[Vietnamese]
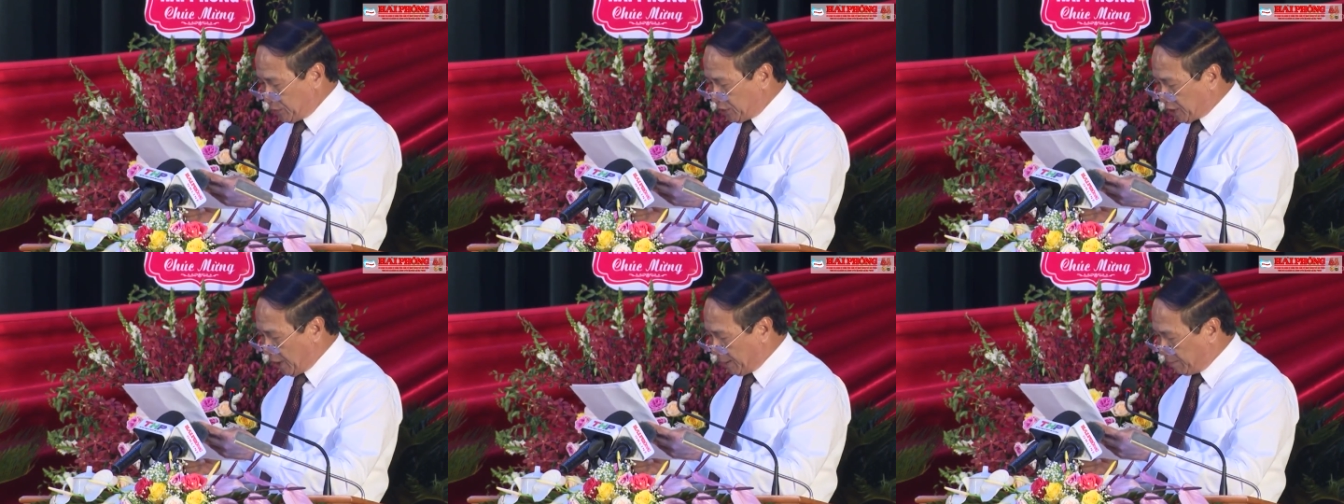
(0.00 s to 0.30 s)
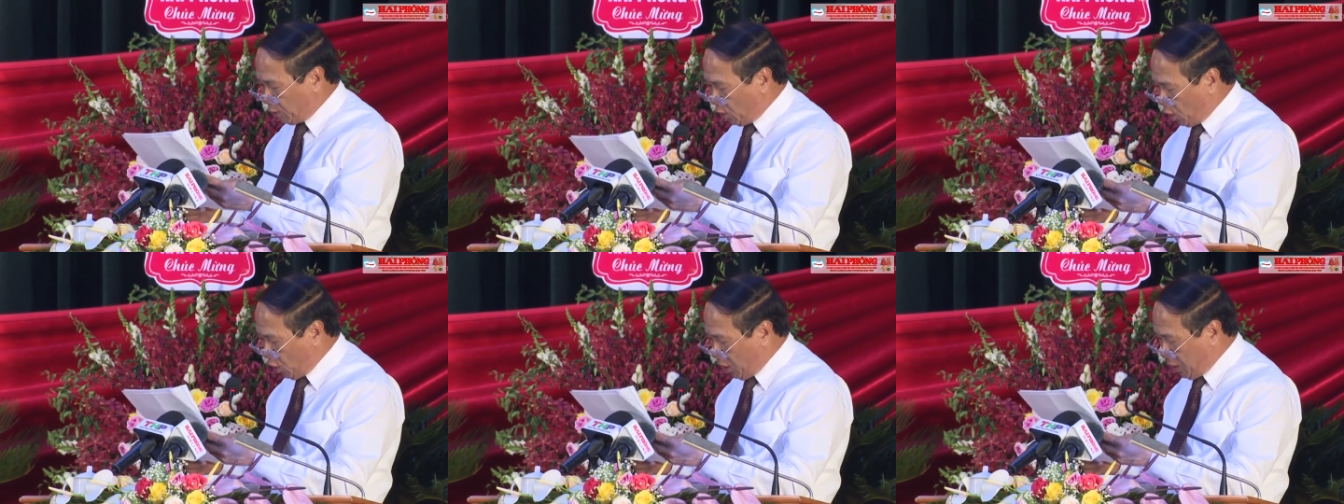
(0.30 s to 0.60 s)

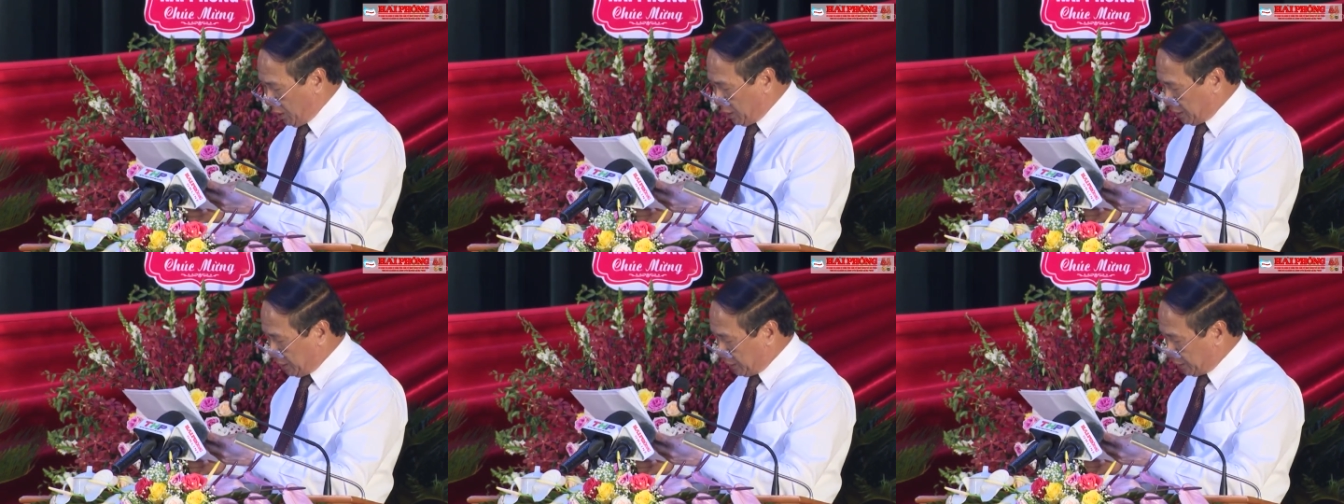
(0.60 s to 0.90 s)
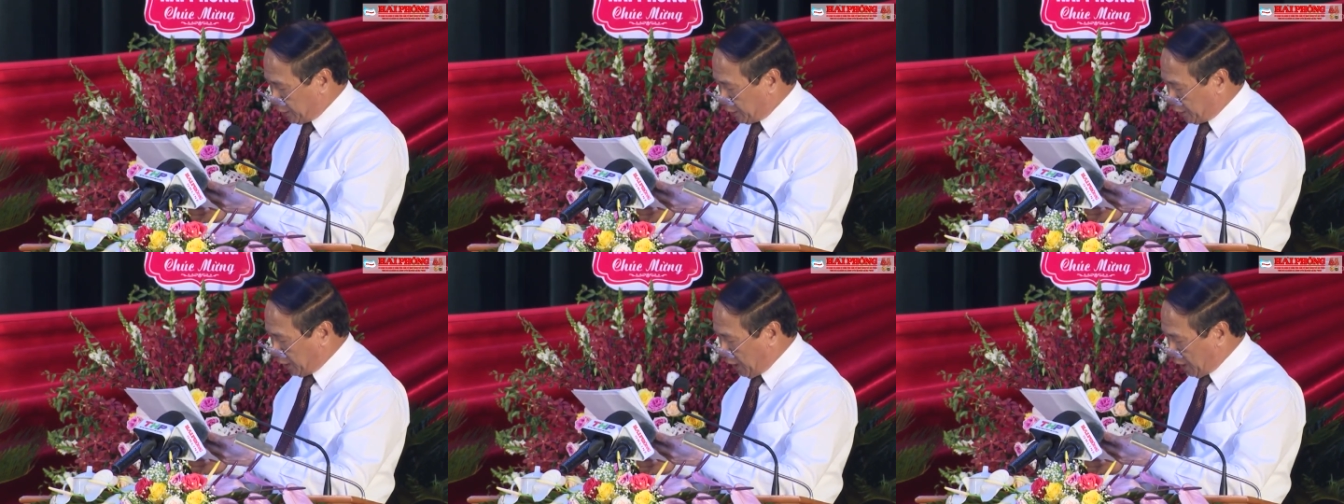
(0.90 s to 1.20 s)
chăm lo,
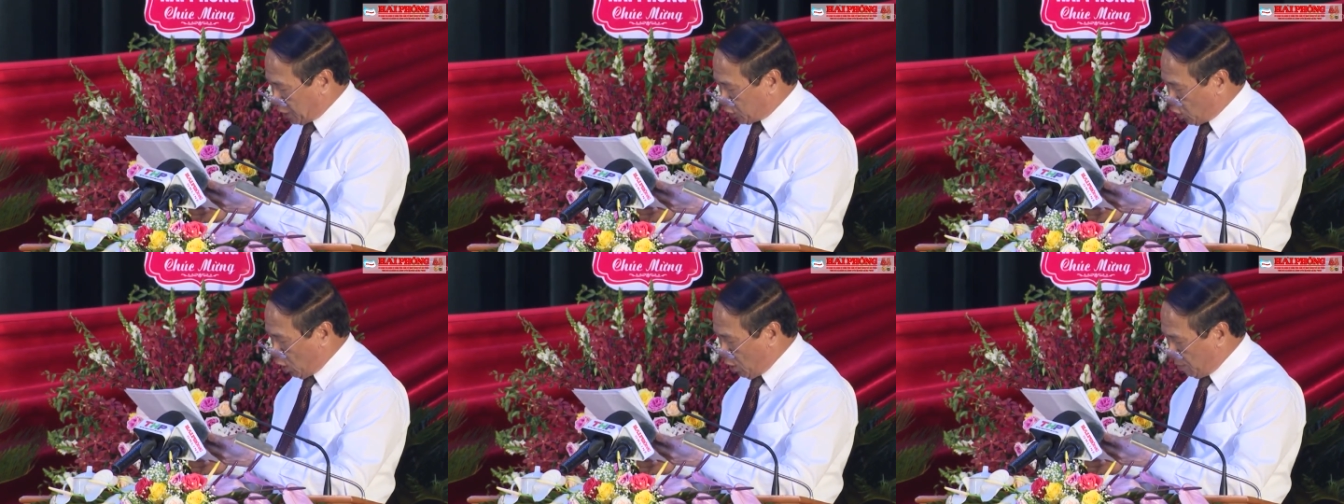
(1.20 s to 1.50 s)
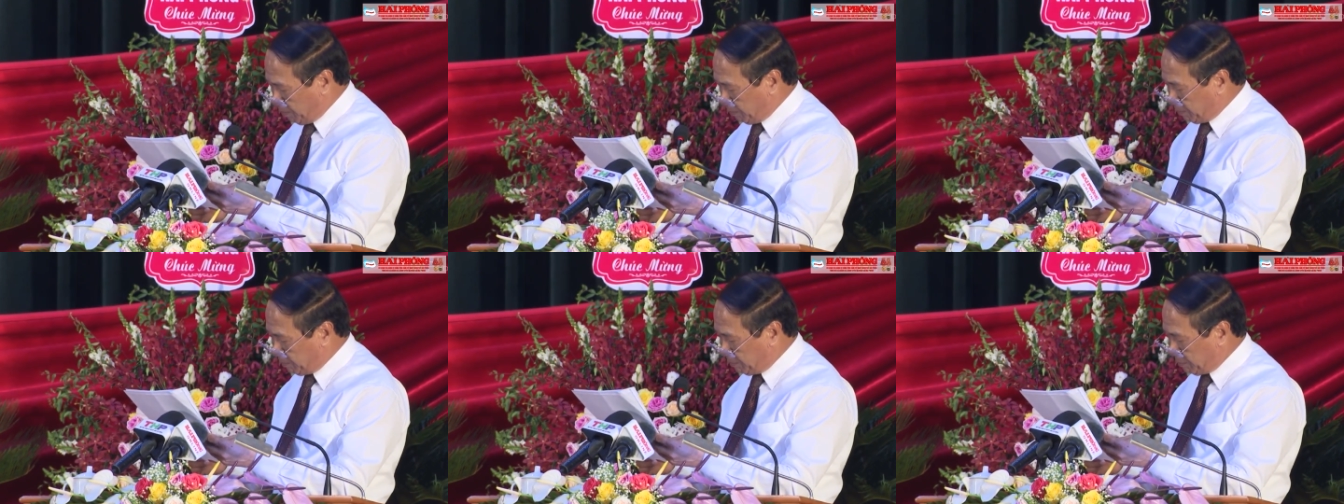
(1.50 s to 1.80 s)
trợ giúp
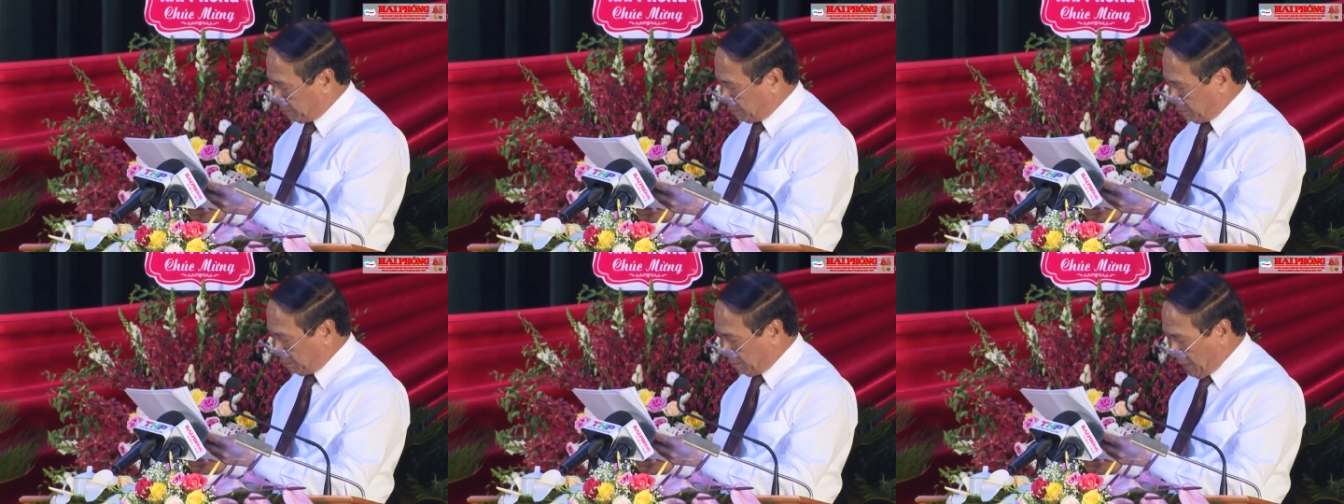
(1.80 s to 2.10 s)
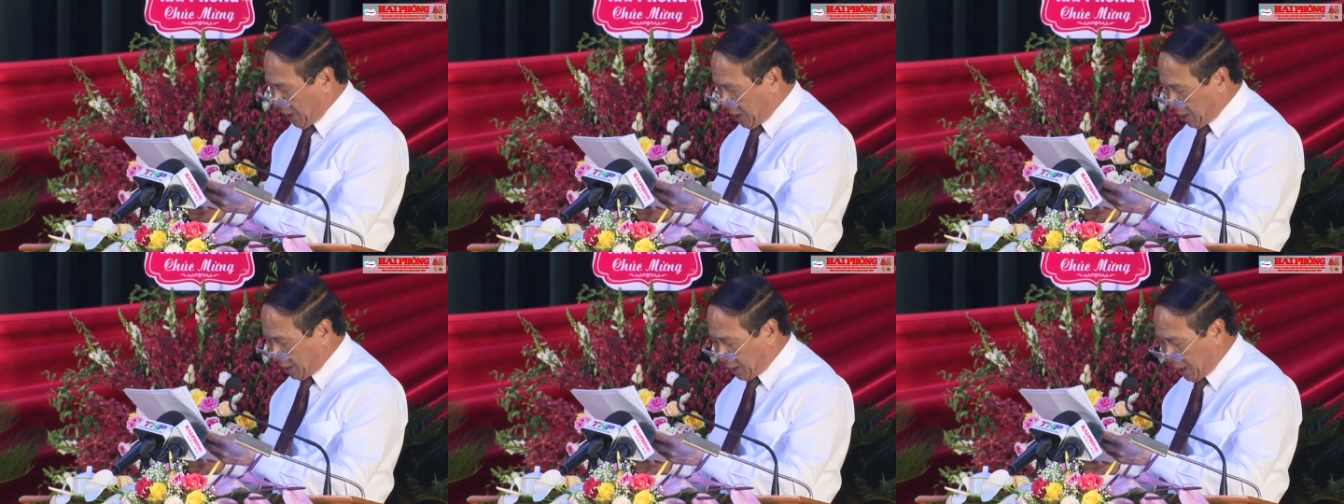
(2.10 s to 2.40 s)

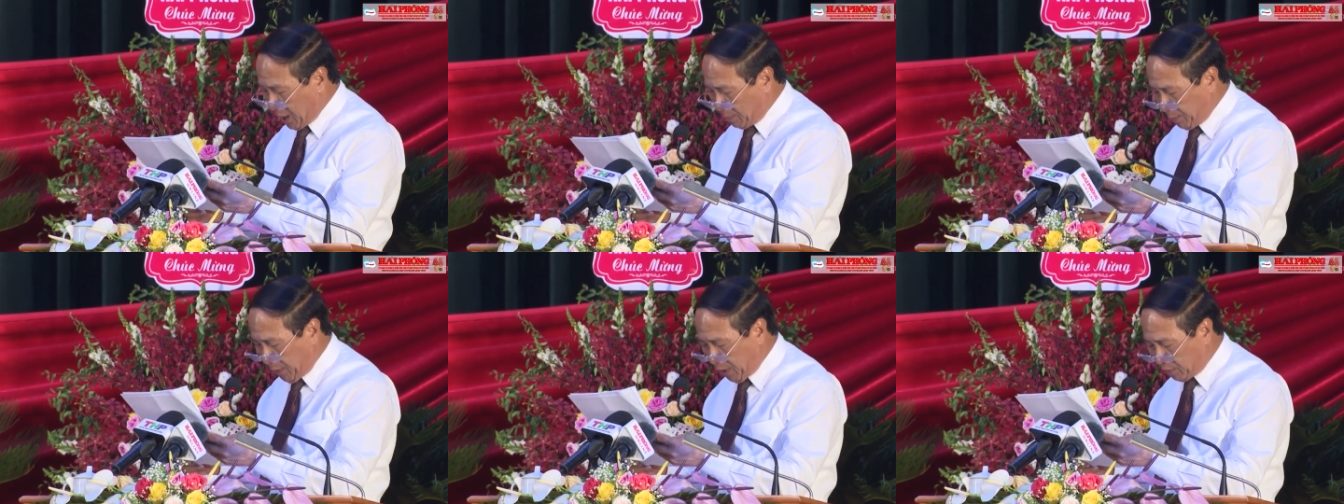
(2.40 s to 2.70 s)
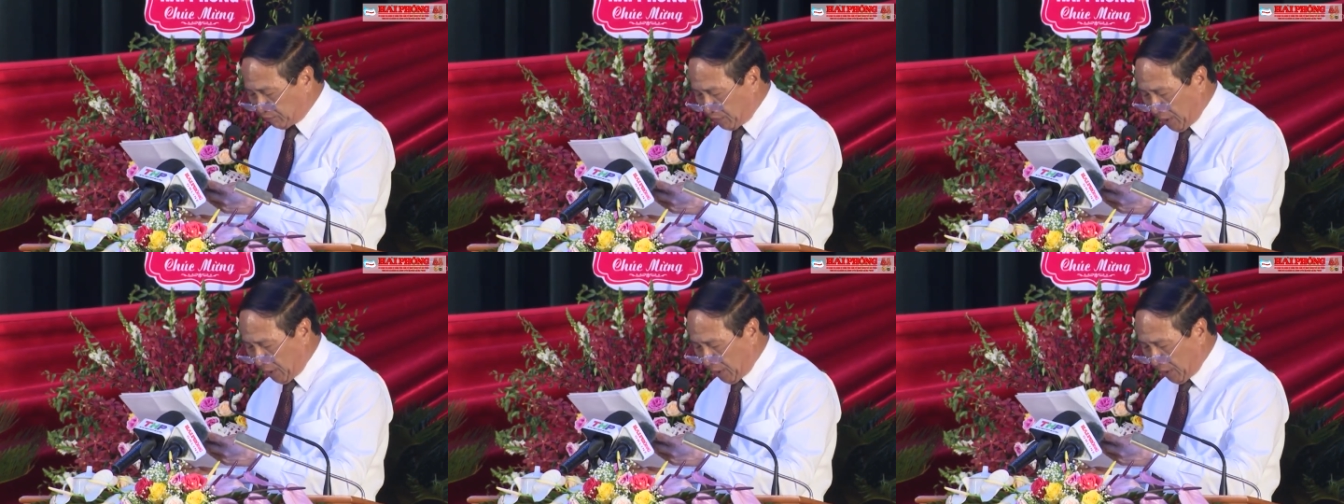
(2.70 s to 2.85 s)
bằng các biện